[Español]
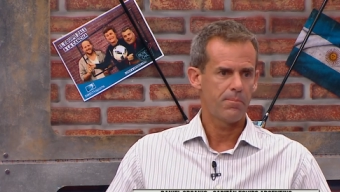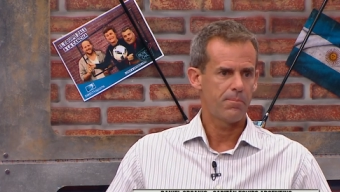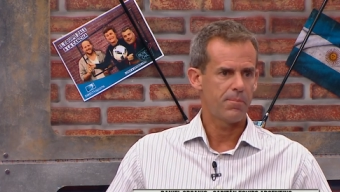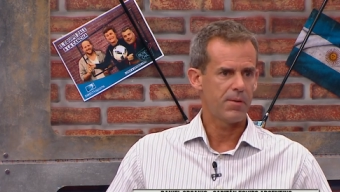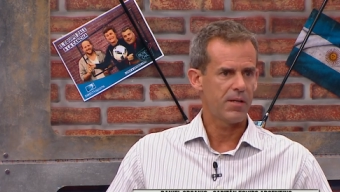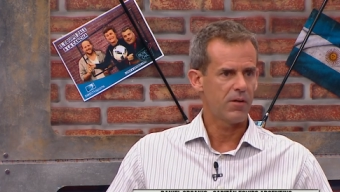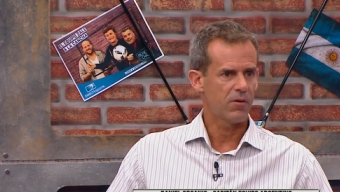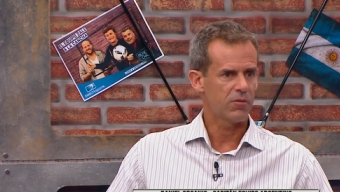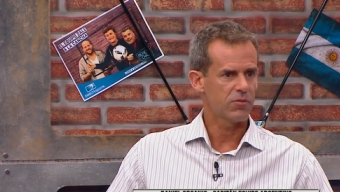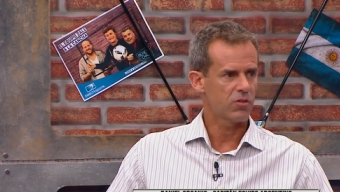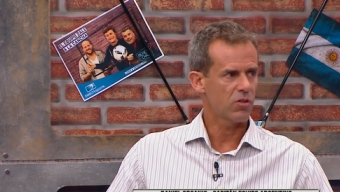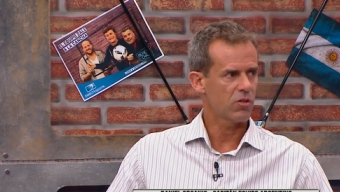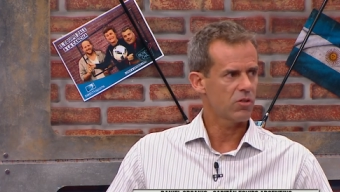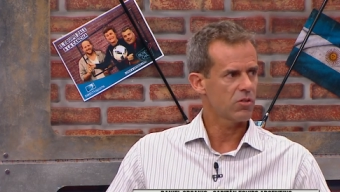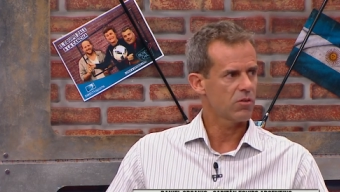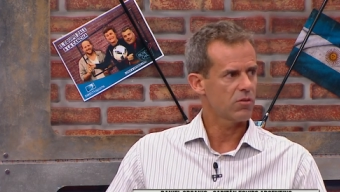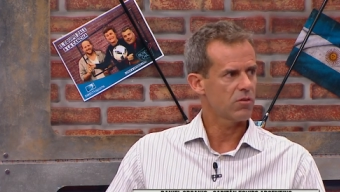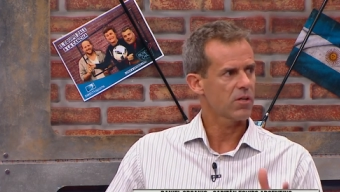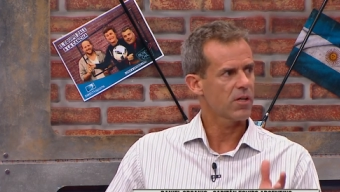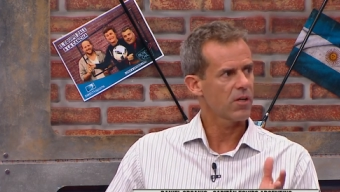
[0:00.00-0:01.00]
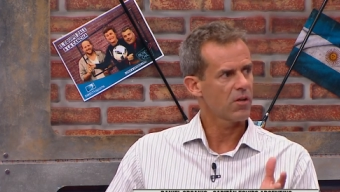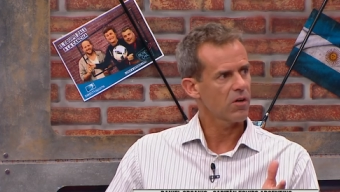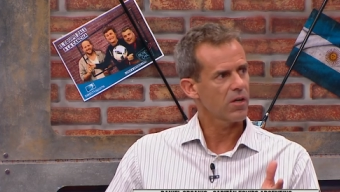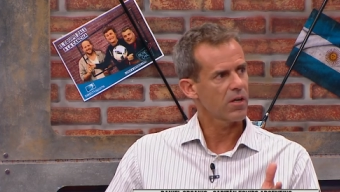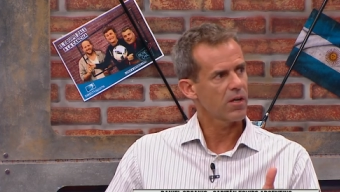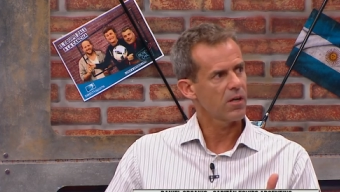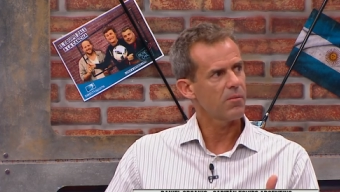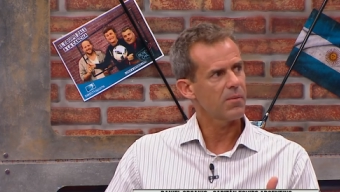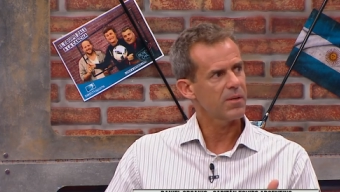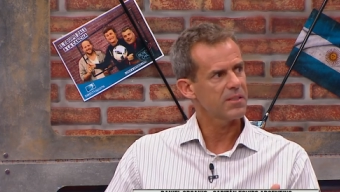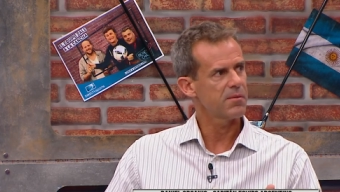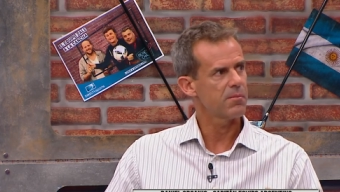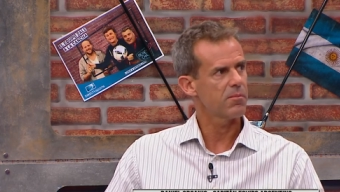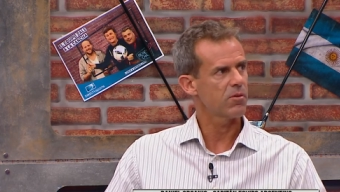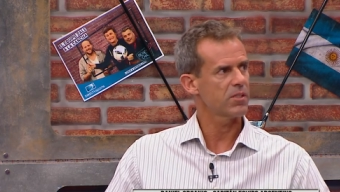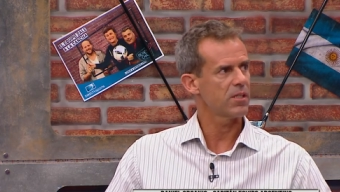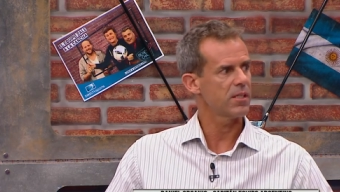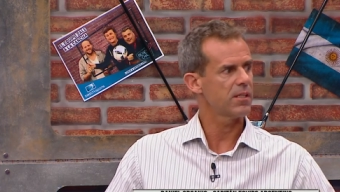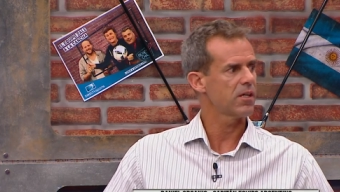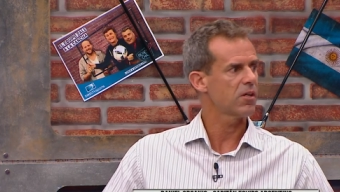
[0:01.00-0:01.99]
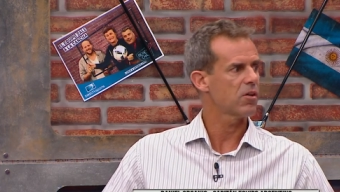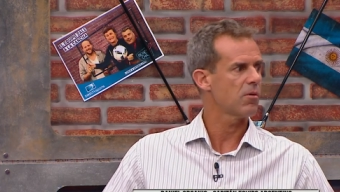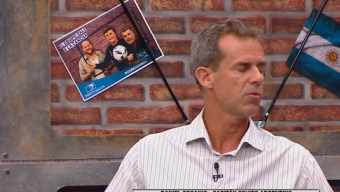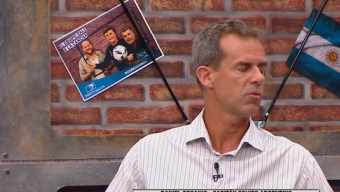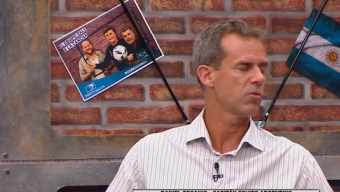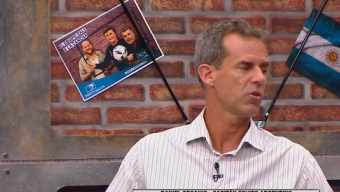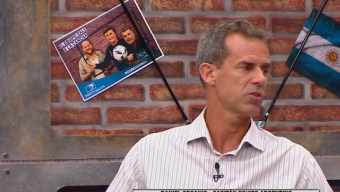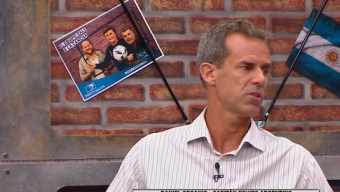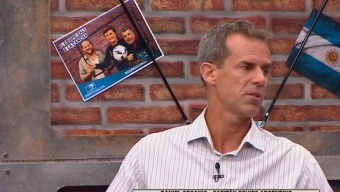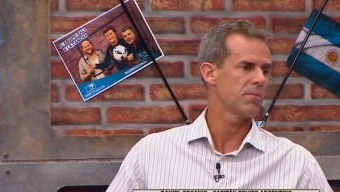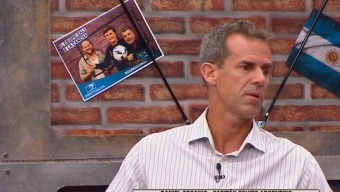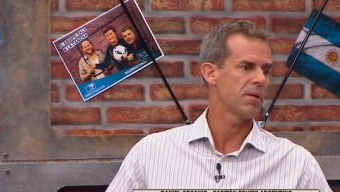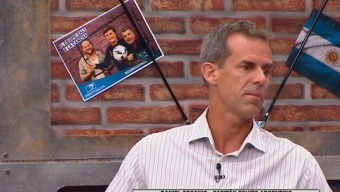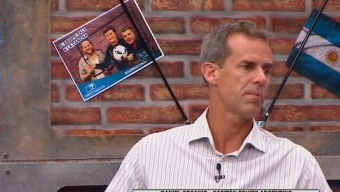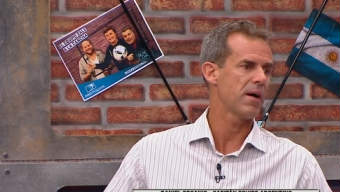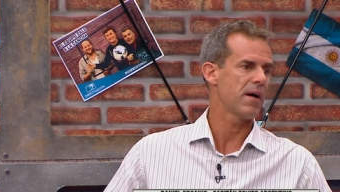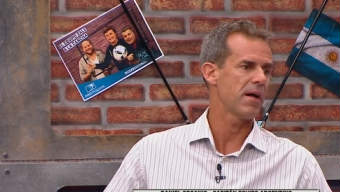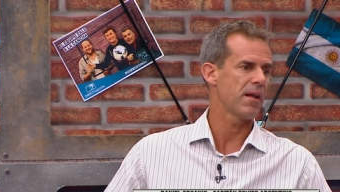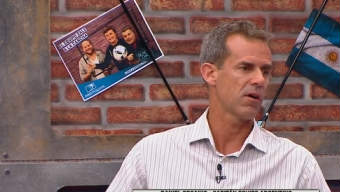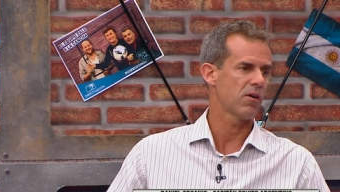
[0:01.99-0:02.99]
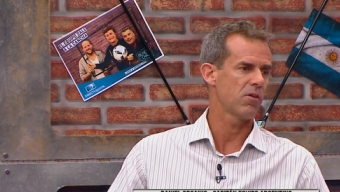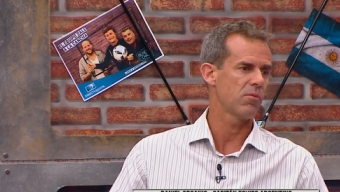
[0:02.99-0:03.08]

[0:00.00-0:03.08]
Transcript: pero todo creo que lo más importante es cómo uno se prepara,